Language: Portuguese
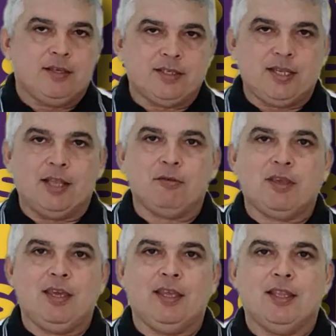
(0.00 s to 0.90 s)
dizendo
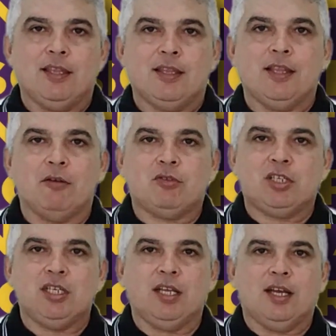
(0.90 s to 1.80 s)
que não
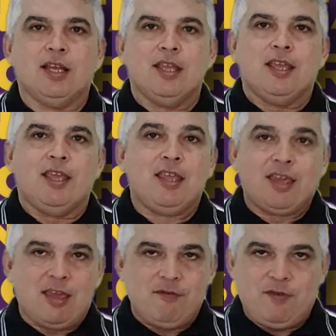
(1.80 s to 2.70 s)
tinha em
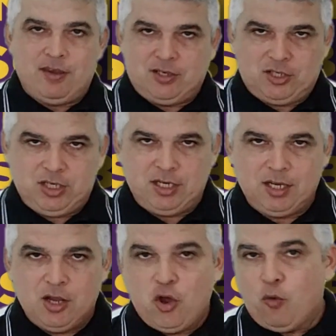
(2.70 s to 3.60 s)
que investir,
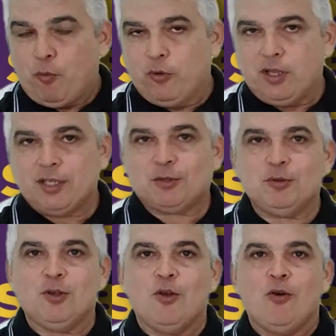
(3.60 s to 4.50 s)
por
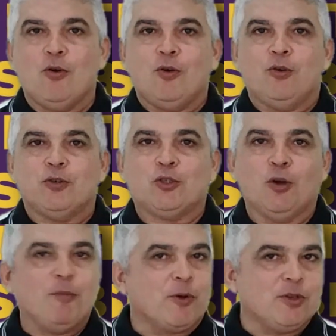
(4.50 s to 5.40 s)
isso
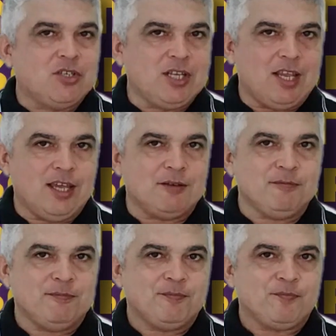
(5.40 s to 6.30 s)
sobrou
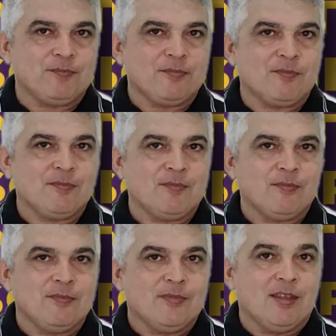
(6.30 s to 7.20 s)
dinheiro,
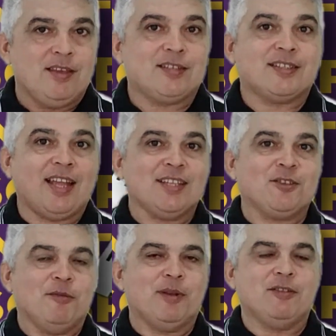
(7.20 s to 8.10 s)
está
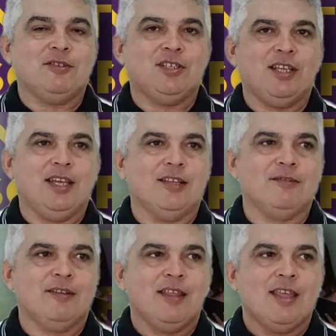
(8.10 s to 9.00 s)
sobrando dinheiro